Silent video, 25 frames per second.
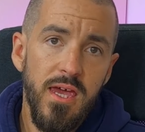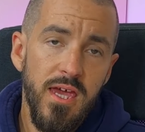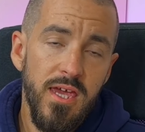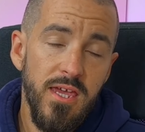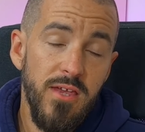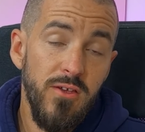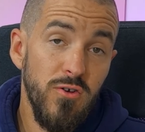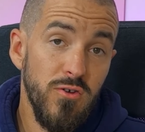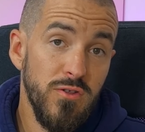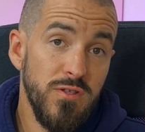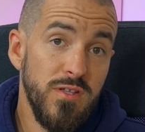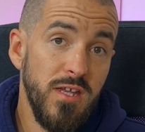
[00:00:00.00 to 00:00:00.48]

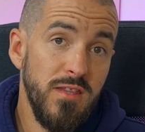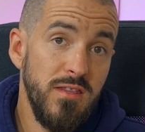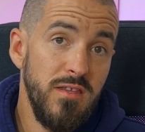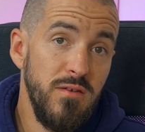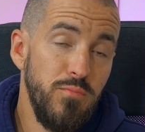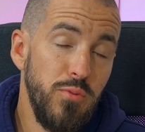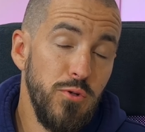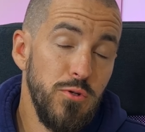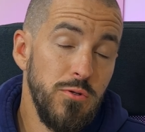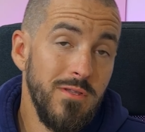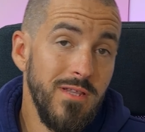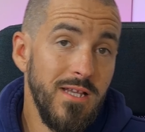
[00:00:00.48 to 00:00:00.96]
I ostatni
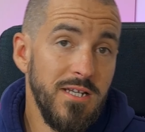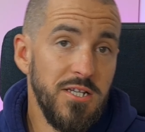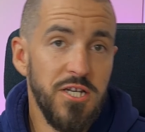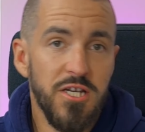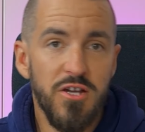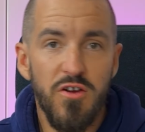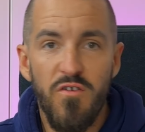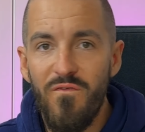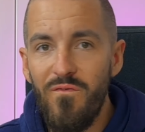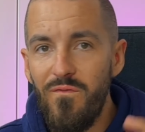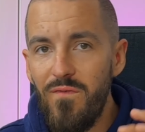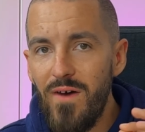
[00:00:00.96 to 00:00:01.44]
punkt,
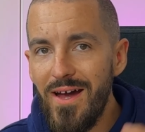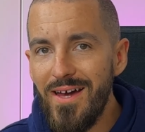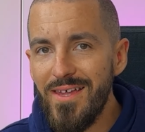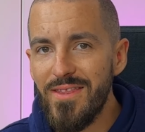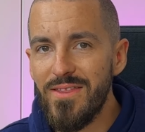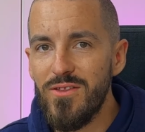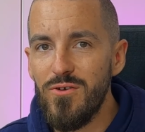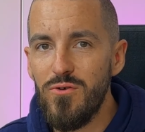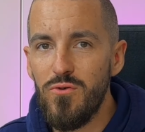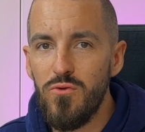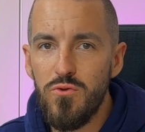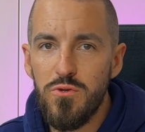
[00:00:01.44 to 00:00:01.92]
dlaczego
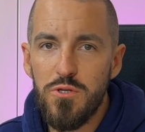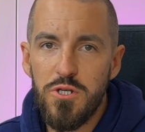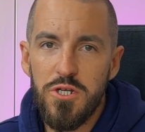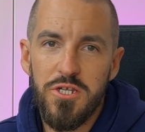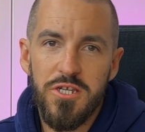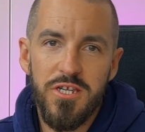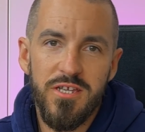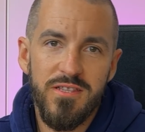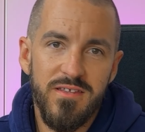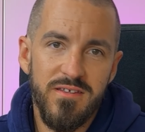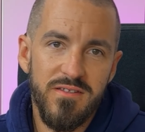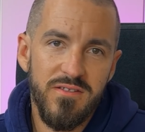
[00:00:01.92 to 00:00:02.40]
warto uczyć
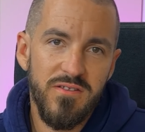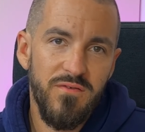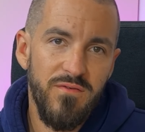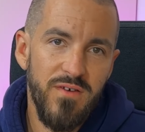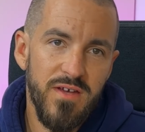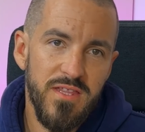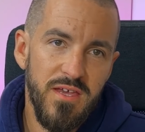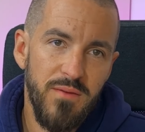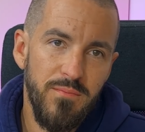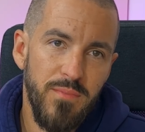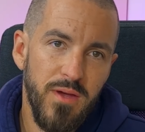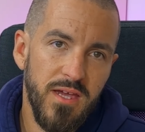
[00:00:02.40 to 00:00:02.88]
się
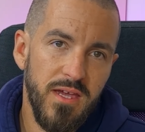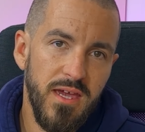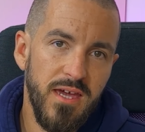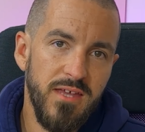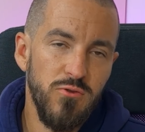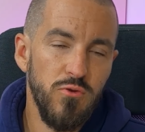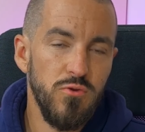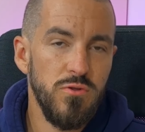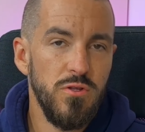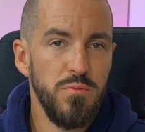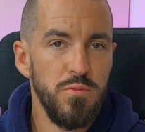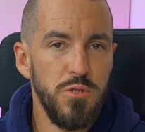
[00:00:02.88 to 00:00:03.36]
testowania
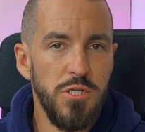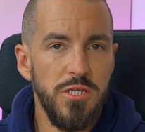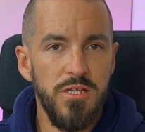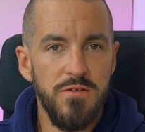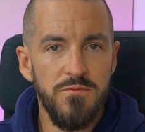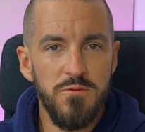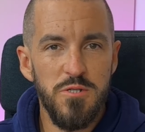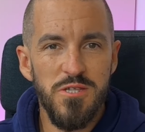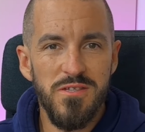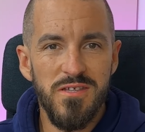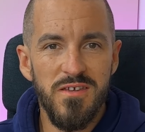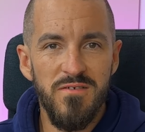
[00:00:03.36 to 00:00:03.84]
backendu, to przede
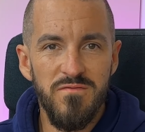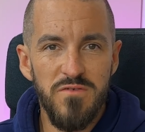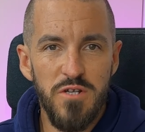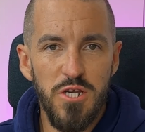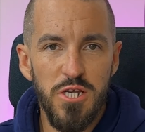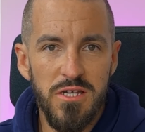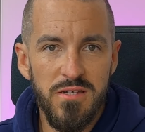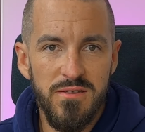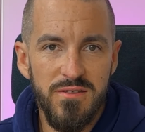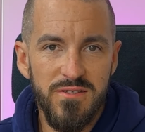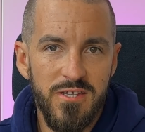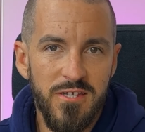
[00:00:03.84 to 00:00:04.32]
wszystkim
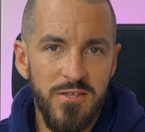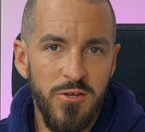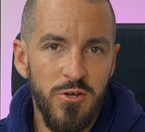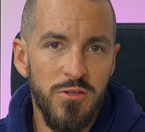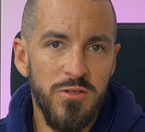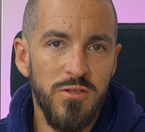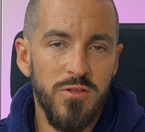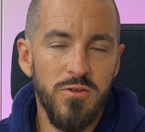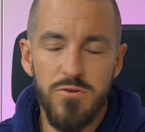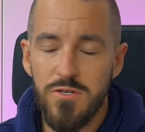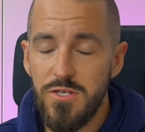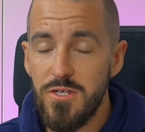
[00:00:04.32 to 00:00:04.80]
wszechstronność.